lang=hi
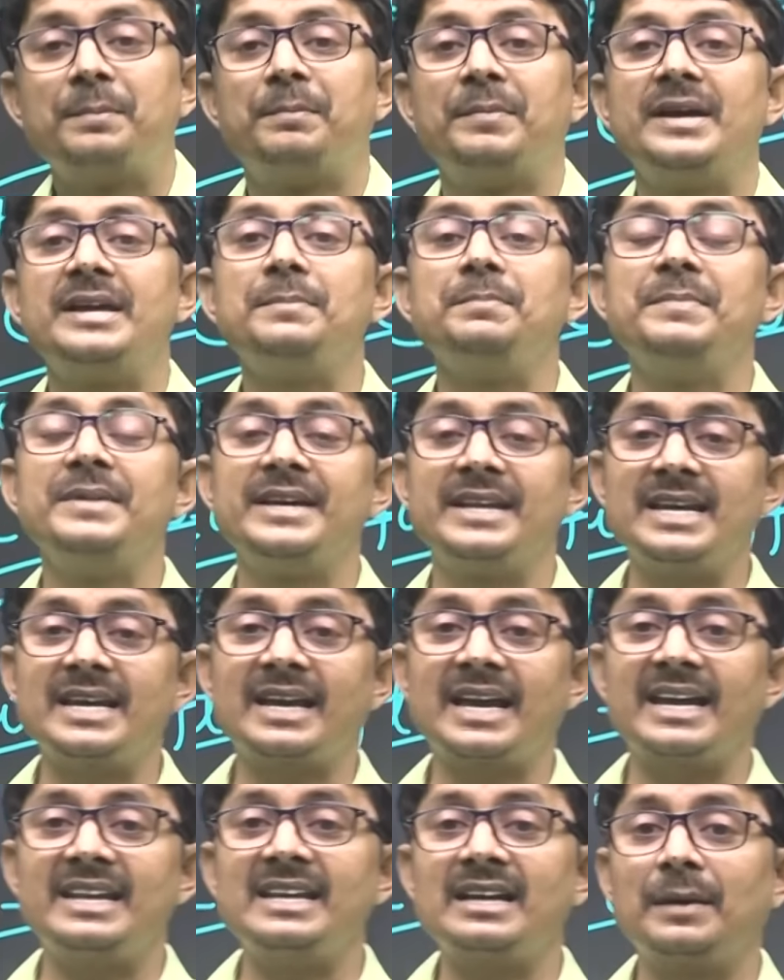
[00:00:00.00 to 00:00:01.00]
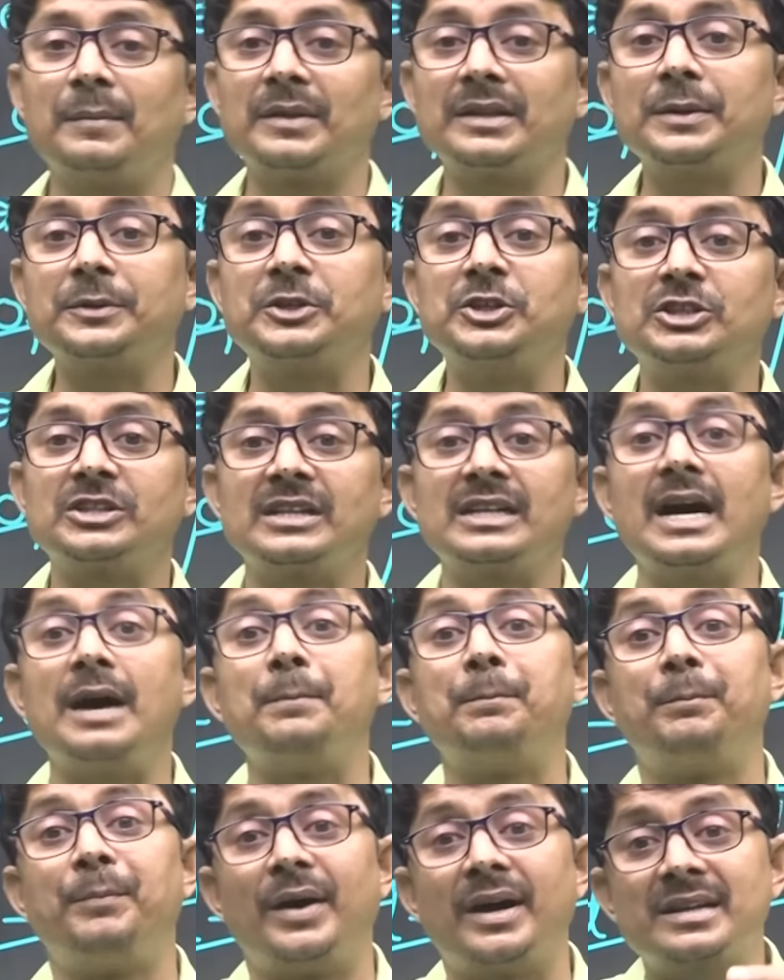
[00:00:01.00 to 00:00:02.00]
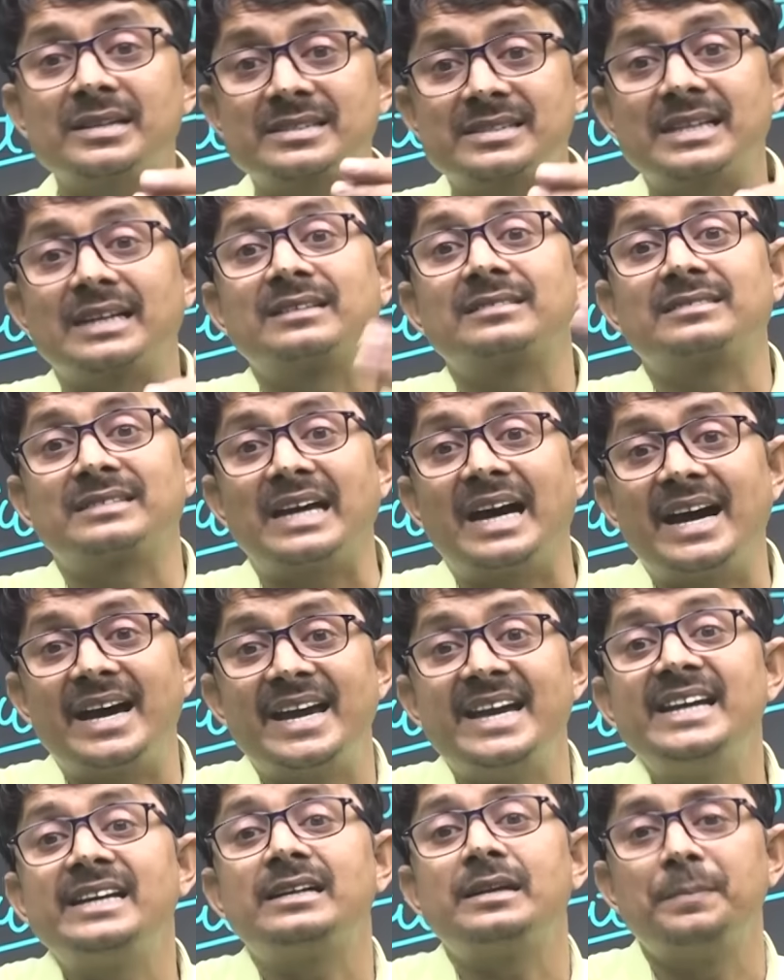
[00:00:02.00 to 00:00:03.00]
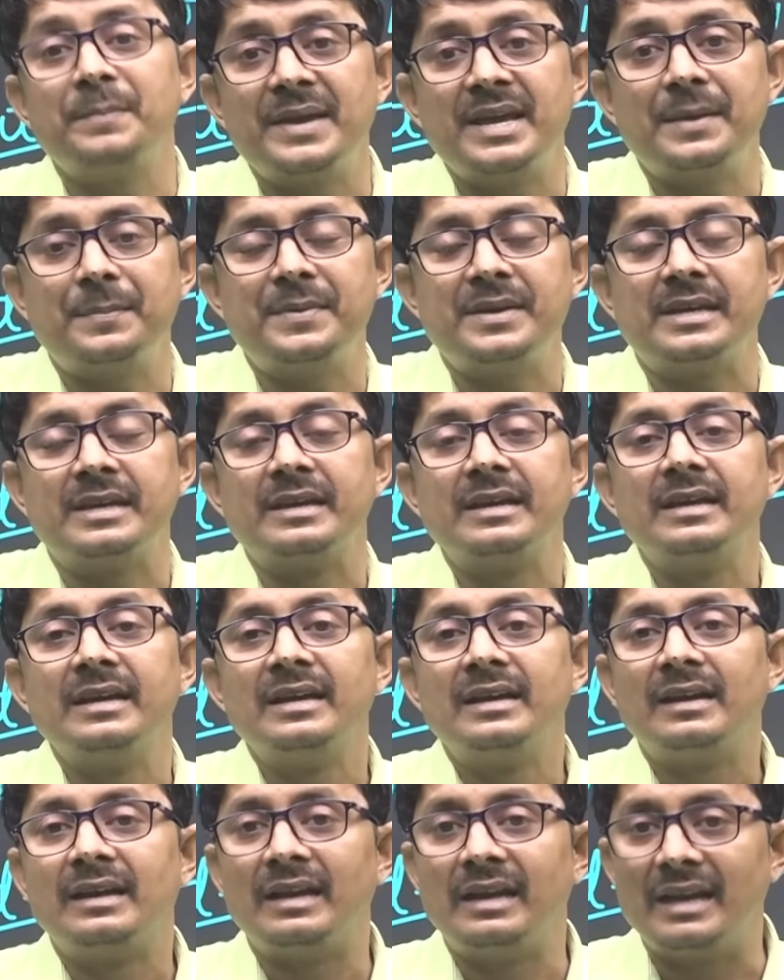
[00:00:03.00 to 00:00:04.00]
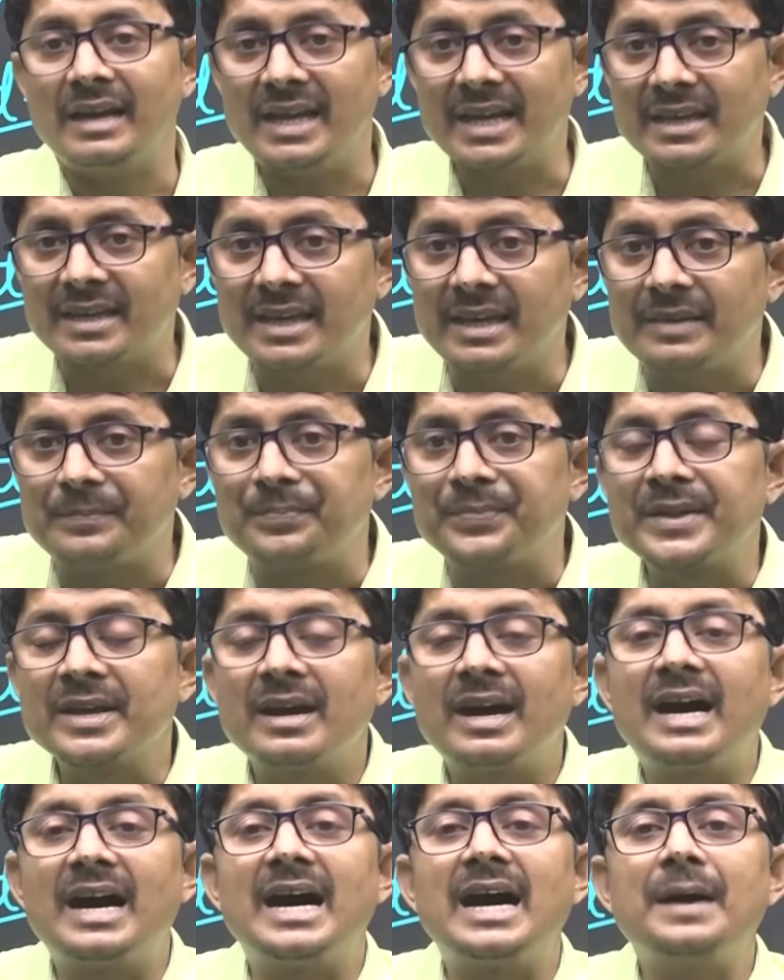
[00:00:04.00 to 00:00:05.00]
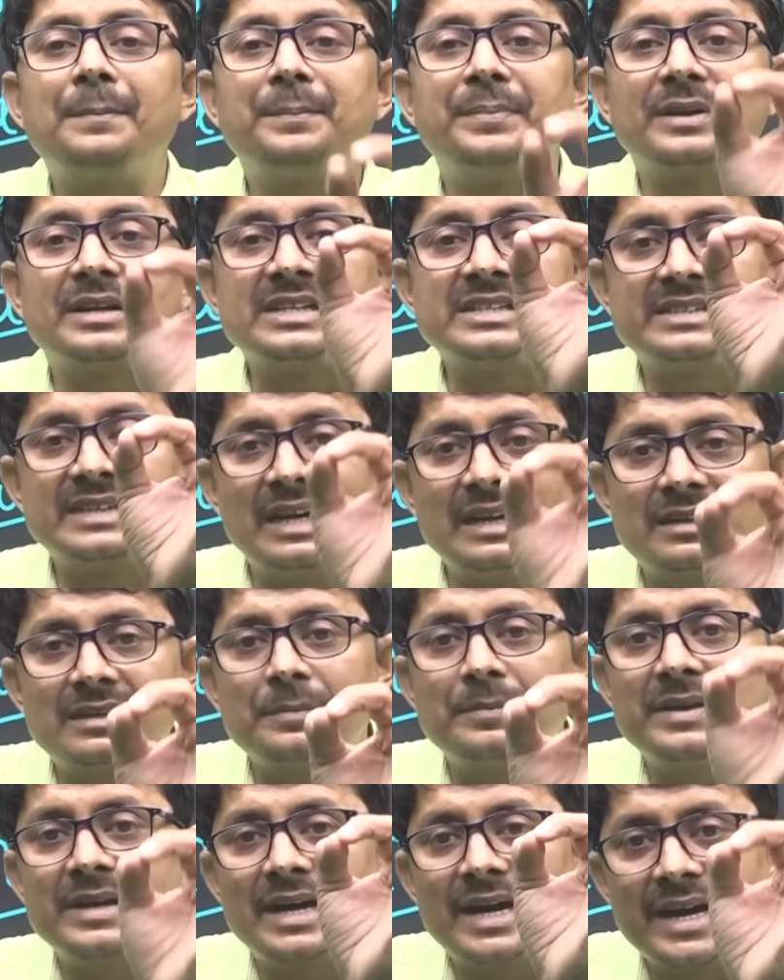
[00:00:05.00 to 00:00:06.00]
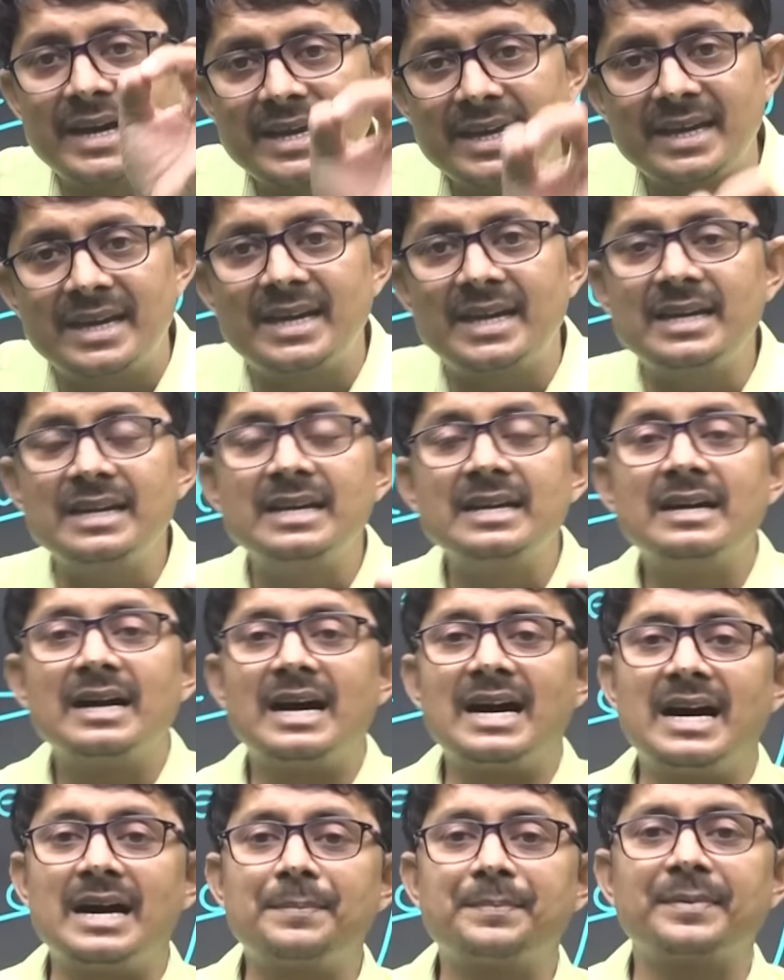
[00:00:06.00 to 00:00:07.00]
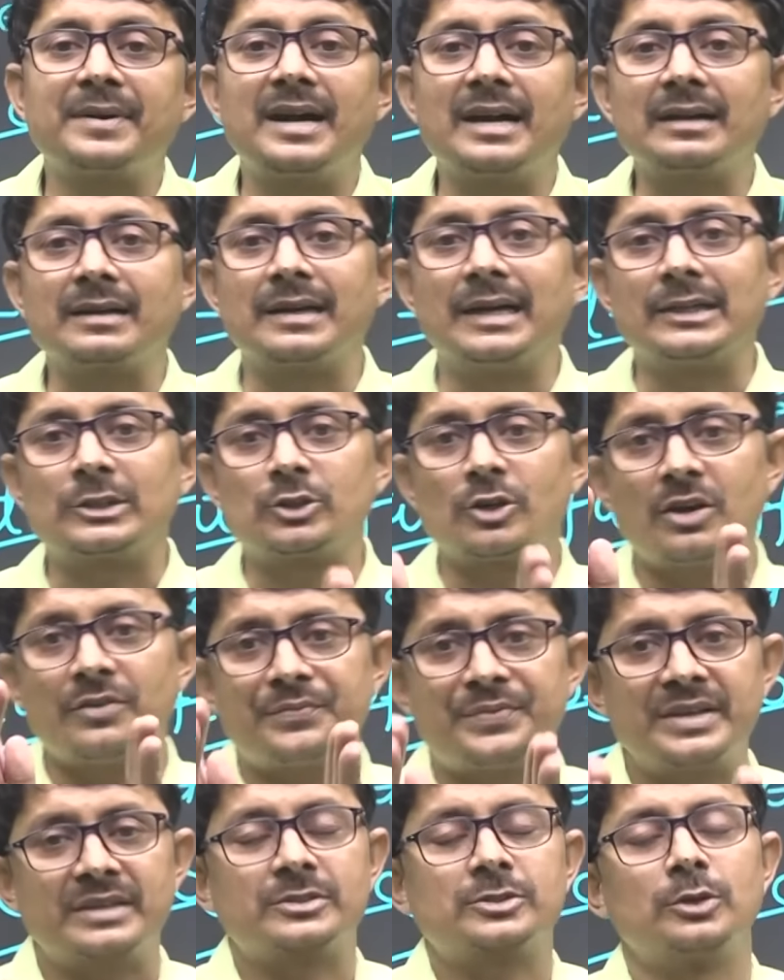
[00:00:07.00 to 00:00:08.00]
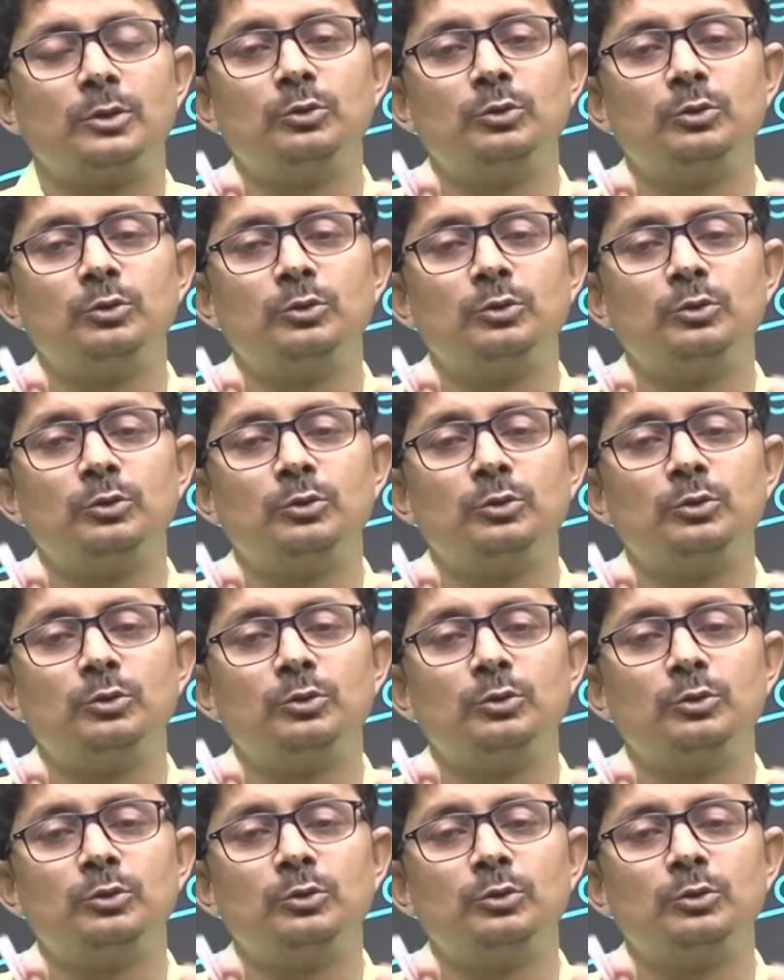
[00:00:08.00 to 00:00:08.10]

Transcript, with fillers: मैं मेरे कहने का मतलब कितना बढ़ सकता है इट मे बी लेकिन आप रिजल्ट में आए हैं आपका कट ऑफ एक